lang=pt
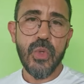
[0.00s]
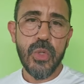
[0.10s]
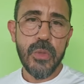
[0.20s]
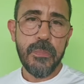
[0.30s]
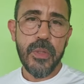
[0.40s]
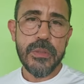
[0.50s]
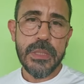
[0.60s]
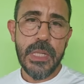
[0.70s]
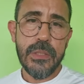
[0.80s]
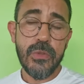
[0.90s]
todo o
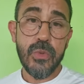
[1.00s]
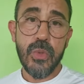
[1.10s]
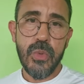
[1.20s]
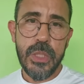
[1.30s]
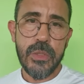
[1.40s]
processo, todo o